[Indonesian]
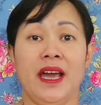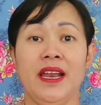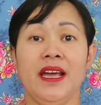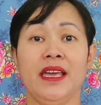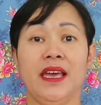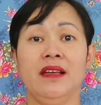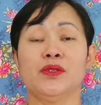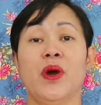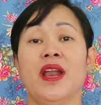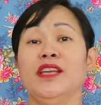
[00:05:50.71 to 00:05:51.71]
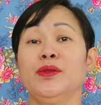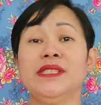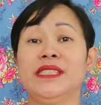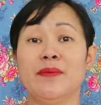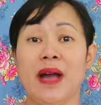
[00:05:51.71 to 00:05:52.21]
anak-anak ya suaranya
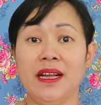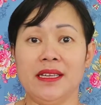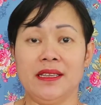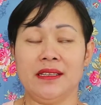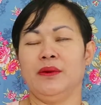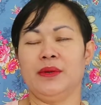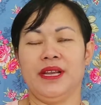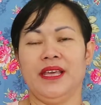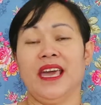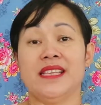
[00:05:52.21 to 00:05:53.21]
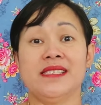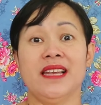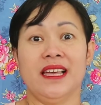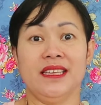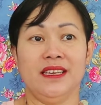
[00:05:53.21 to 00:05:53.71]
kenceng banget ah udah deh
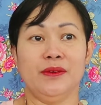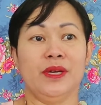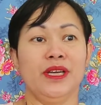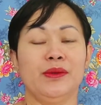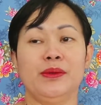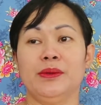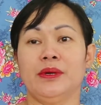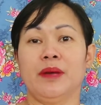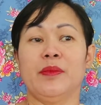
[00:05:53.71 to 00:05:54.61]
cancel lagi udah gitu